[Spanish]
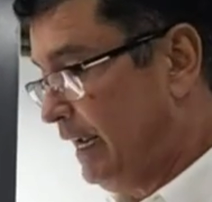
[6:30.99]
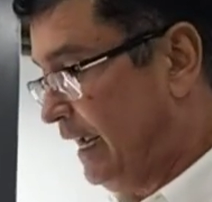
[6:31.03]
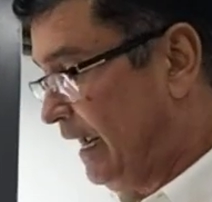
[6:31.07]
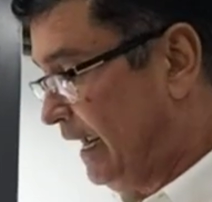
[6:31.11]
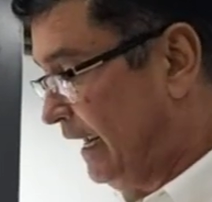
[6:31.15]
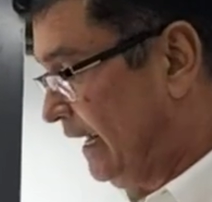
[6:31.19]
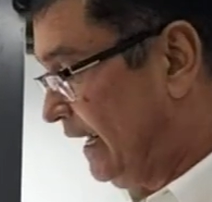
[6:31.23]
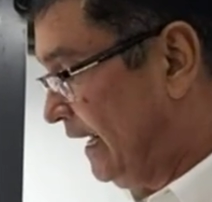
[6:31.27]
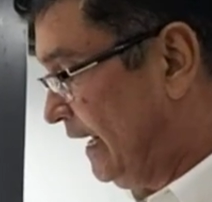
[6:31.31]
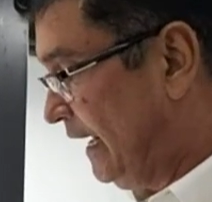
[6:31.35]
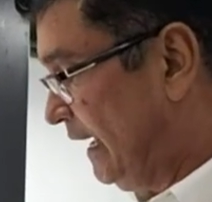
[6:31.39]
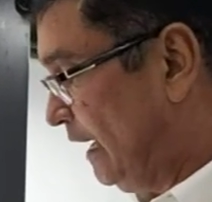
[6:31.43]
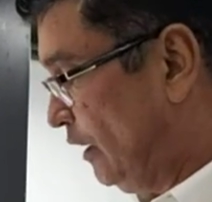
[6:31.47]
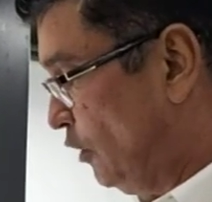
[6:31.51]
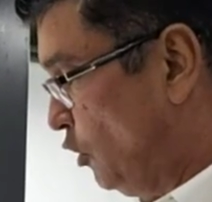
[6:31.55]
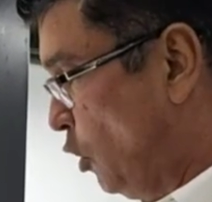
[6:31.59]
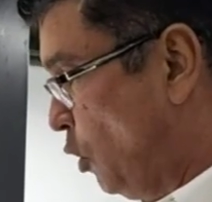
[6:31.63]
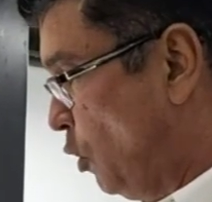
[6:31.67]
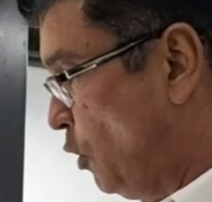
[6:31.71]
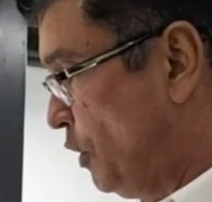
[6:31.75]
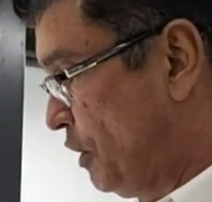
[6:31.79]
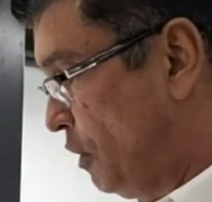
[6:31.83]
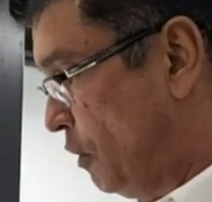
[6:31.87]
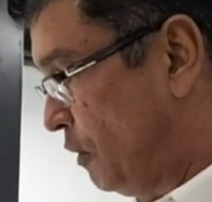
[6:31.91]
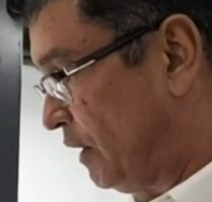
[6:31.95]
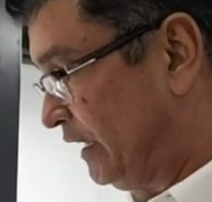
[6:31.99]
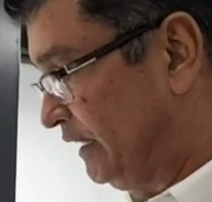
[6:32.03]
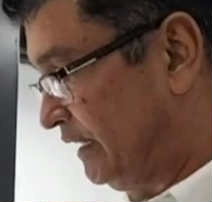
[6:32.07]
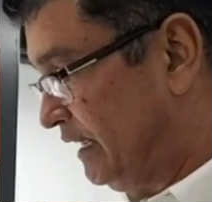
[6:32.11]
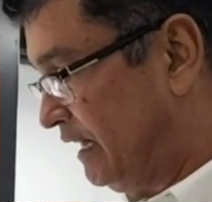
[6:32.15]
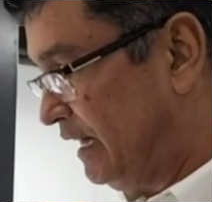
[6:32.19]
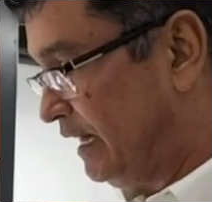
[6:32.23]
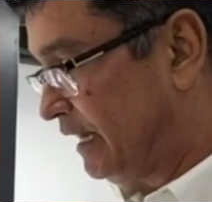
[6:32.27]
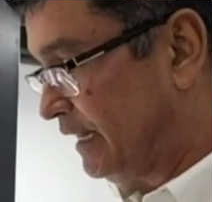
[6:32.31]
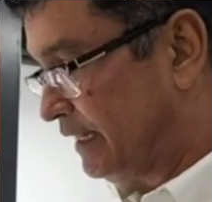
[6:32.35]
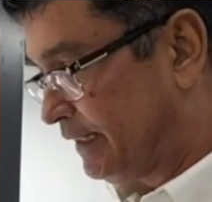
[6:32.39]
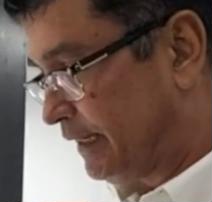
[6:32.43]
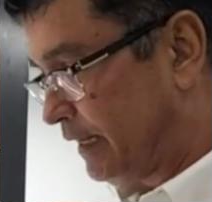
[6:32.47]
Y lo único que
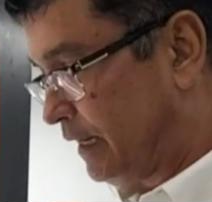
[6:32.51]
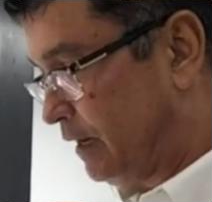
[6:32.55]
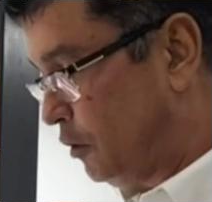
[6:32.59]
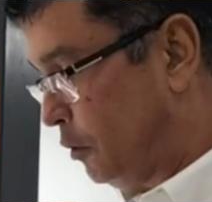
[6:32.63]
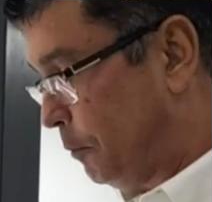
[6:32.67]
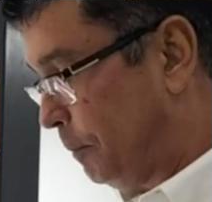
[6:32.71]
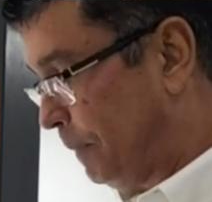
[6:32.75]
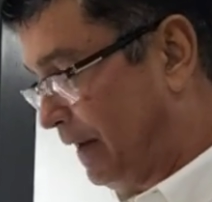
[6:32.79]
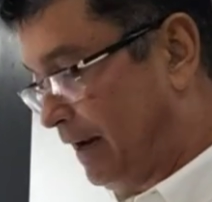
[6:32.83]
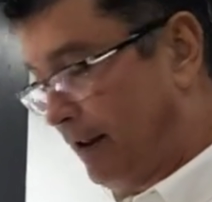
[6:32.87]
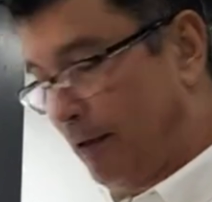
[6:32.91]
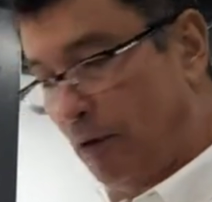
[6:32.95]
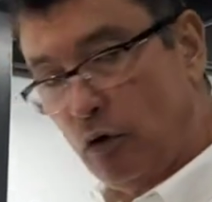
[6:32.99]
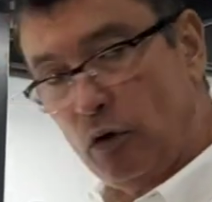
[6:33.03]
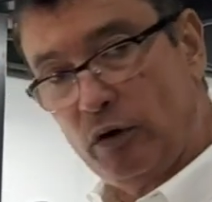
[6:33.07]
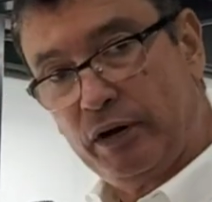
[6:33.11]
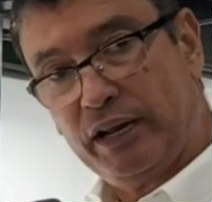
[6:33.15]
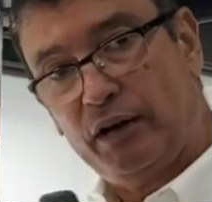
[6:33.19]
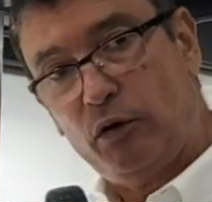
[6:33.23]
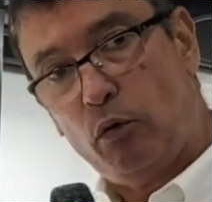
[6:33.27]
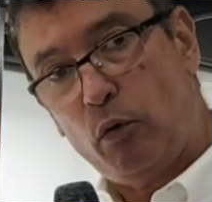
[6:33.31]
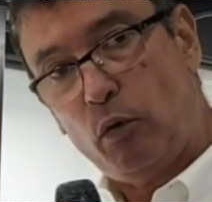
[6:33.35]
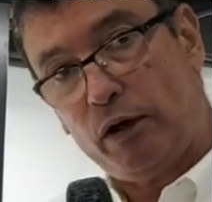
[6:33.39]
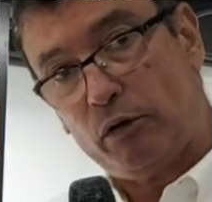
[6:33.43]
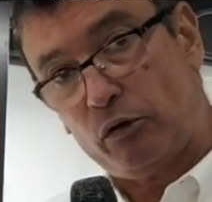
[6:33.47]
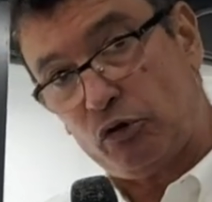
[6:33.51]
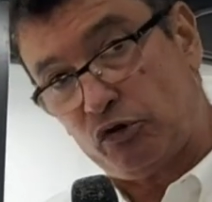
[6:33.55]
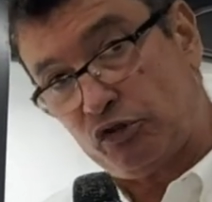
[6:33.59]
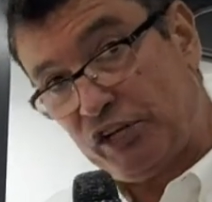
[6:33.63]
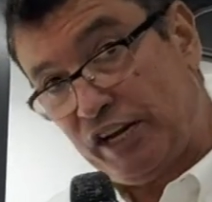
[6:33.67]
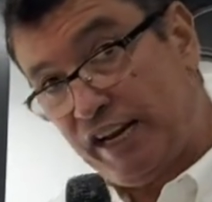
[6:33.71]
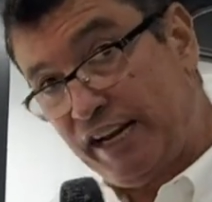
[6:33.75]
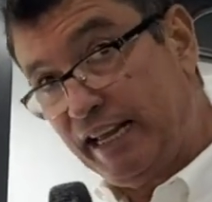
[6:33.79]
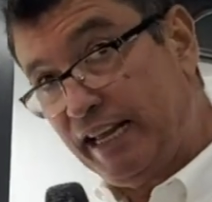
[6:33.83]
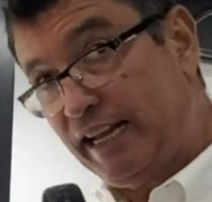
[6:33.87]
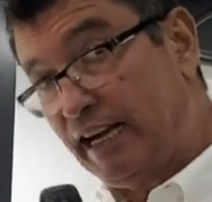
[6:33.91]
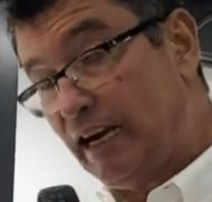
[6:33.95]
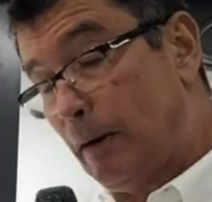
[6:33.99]
tiene que hacer el operador es luego
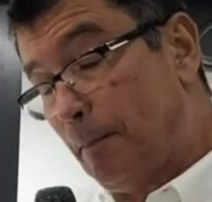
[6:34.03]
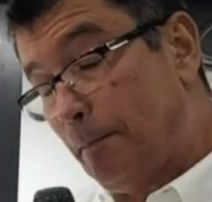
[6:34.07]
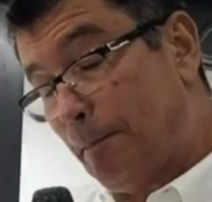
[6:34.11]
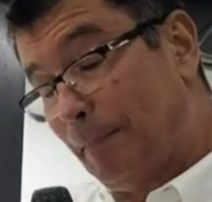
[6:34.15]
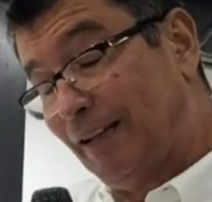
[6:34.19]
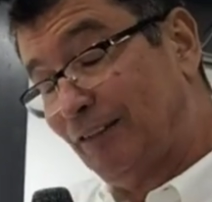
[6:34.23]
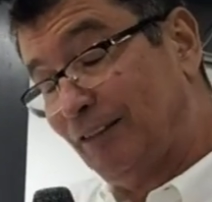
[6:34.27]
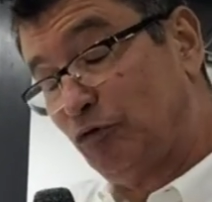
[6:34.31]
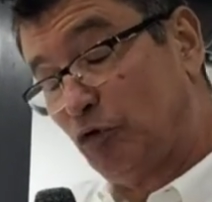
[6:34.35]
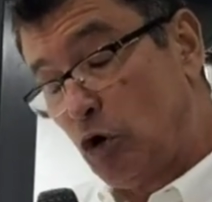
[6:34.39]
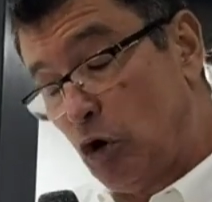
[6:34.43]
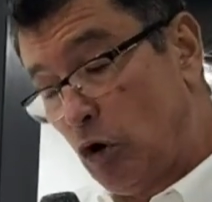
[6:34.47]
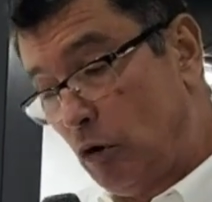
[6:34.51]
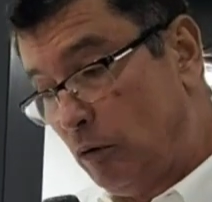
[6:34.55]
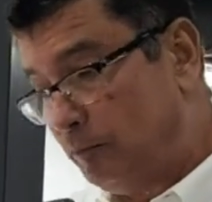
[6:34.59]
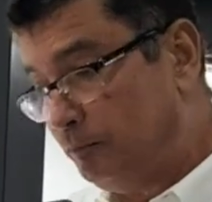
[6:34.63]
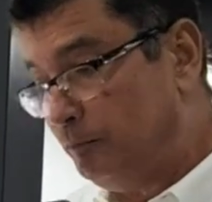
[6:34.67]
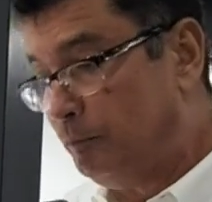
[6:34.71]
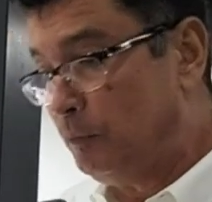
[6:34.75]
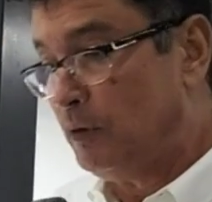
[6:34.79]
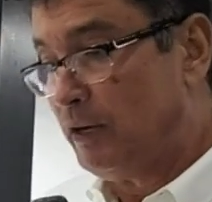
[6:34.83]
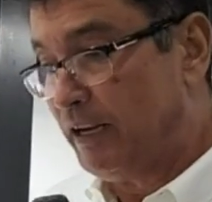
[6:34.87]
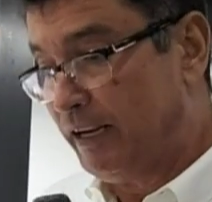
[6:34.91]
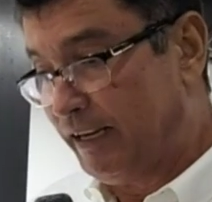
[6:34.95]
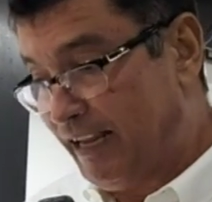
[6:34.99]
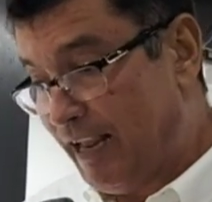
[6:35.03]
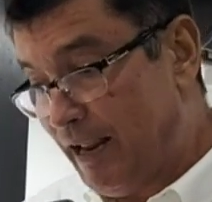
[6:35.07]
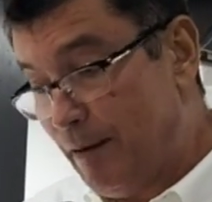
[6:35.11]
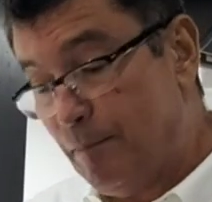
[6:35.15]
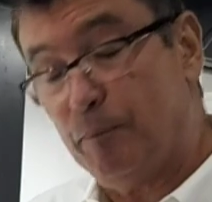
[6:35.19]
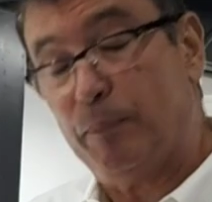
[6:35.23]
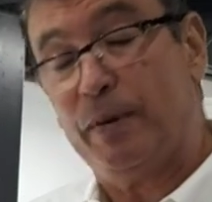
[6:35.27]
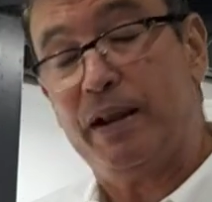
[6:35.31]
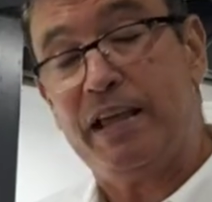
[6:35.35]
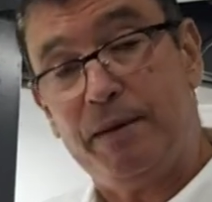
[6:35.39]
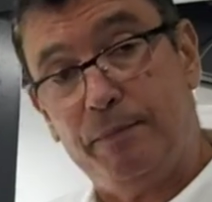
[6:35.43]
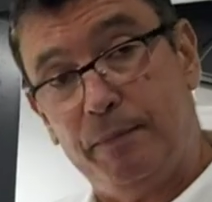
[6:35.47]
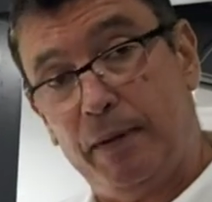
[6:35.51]
seguir el patrón que
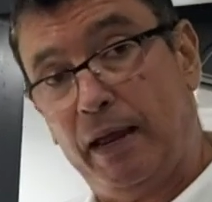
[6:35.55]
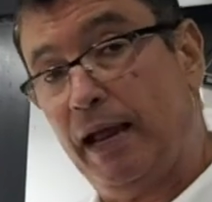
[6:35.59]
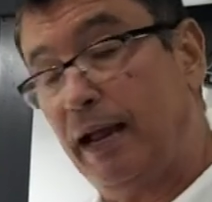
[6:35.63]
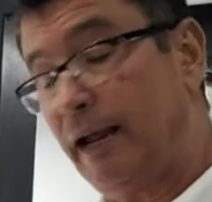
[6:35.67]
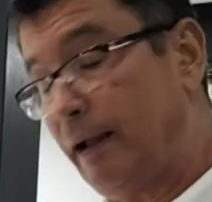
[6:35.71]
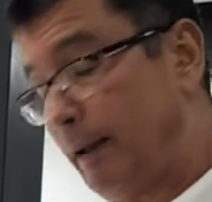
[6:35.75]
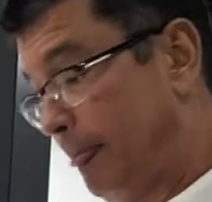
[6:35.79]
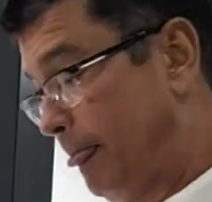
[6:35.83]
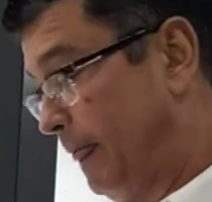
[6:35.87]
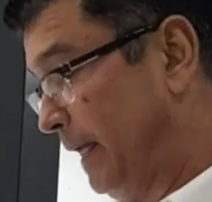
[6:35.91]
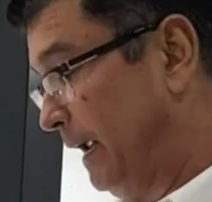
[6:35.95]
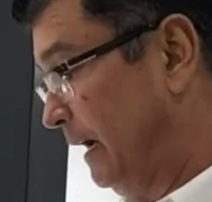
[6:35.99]
imprime